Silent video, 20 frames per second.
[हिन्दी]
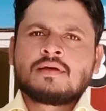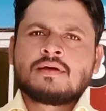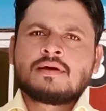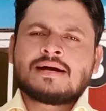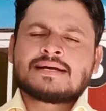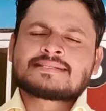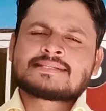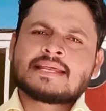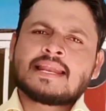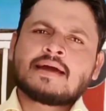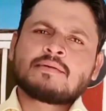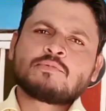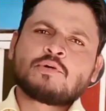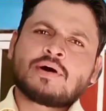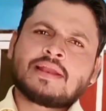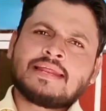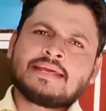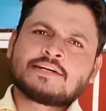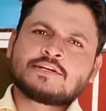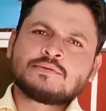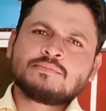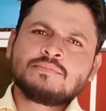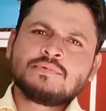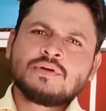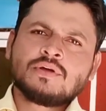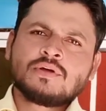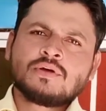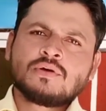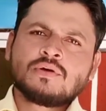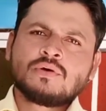अस्सलाम वालेकुम
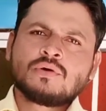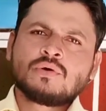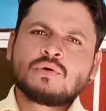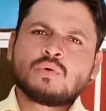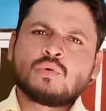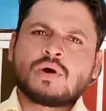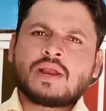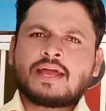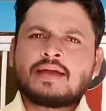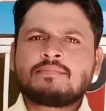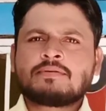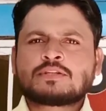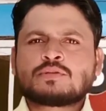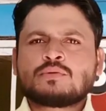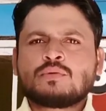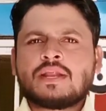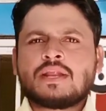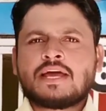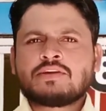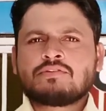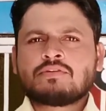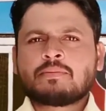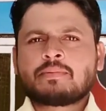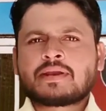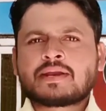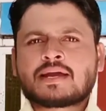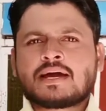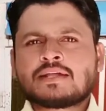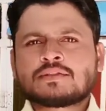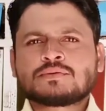वरहमतुल्लाहि
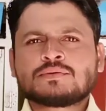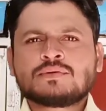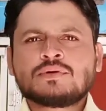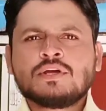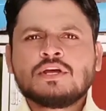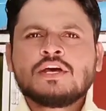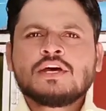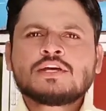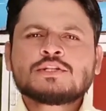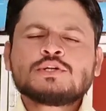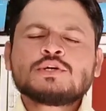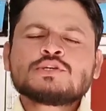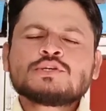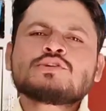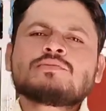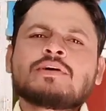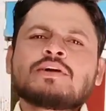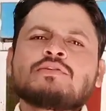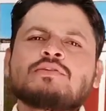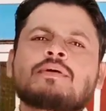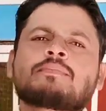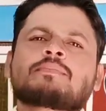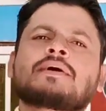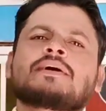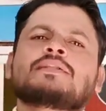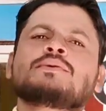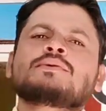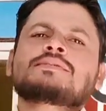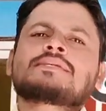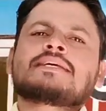व दोस्तों मैं हूं आपका
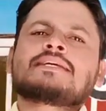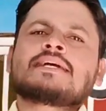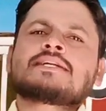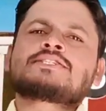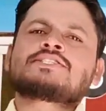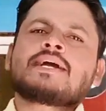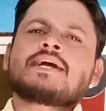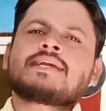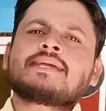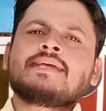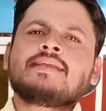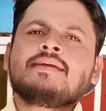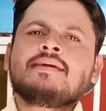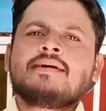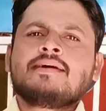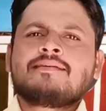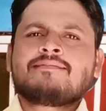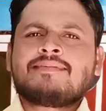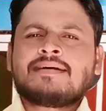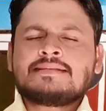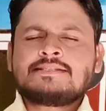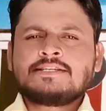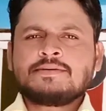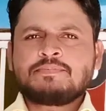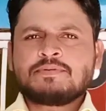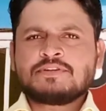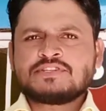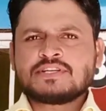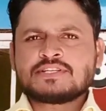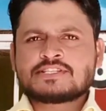दोस्त सैयद शाकिर फैंसी
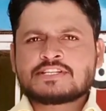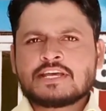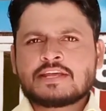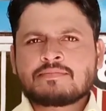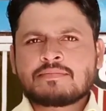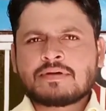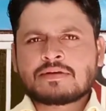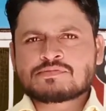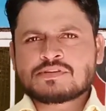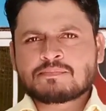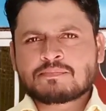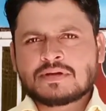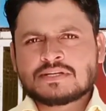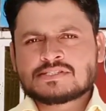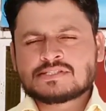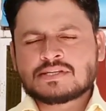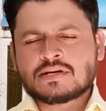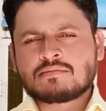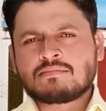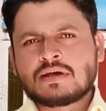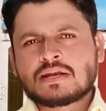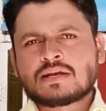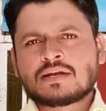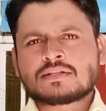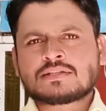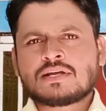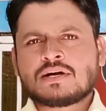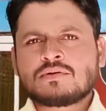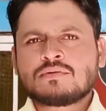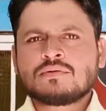पिजन्स केयर में आप सबका इस्तकबाल
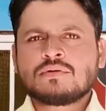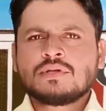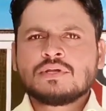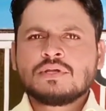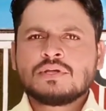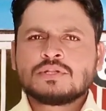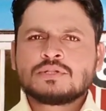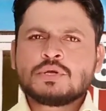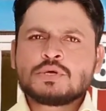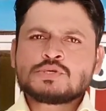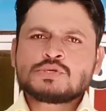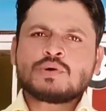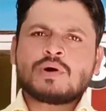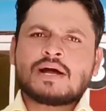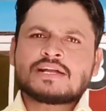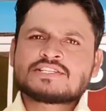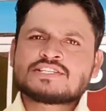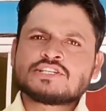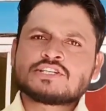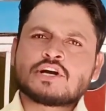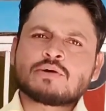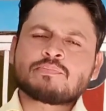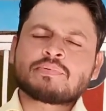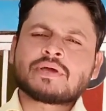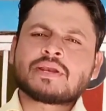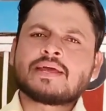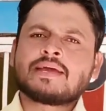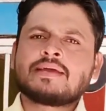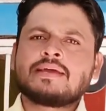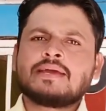करता हूं दोस्तों आज की
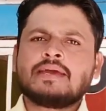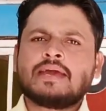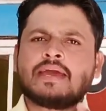टॉपिक रहेंगी